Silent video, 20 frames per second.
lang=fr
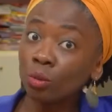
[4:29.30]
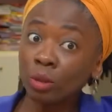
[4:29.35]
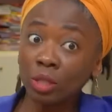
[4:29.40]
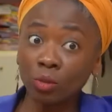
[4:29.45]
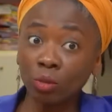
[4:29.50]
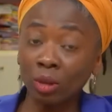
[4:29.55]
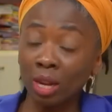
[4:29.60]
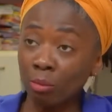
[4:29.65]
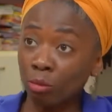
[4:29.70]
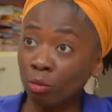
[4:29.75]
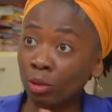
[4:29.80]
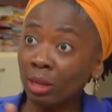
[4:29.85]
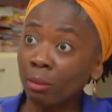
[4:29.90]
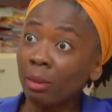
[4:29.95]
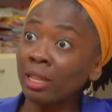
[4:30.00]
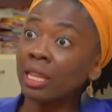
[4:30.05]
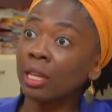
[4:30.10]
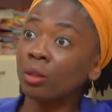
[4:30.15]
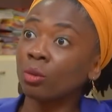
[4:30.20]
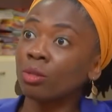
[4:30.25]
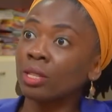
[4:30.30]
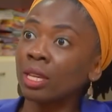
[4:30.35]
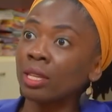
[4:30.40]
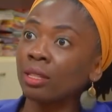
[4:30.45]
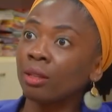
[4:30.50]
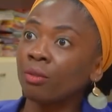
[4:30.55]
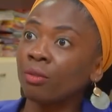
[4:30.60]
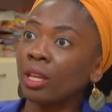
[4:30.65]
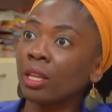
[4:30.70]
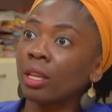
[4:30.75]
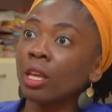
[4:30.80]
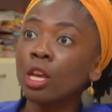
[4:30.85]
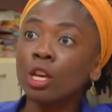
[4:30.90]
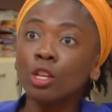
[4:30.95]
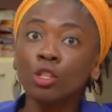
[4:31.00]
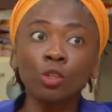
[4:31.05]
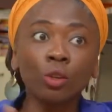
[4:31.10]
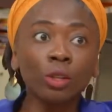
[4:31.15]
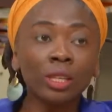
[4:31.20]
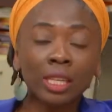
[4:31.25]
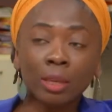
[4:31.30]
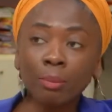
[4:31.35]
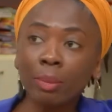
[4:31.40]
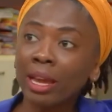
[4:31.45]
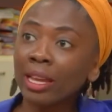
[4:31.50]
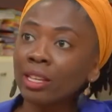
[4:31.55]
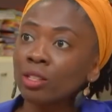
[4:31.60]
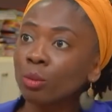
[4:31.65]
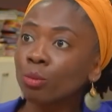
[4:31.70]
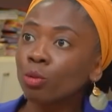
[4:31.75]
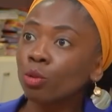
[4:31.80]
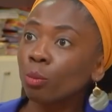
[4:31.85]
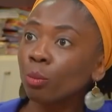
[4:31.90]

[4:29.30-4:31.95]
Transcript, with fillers: et sur les manières dont ça a été fait, sans qu'il y ait par exemple de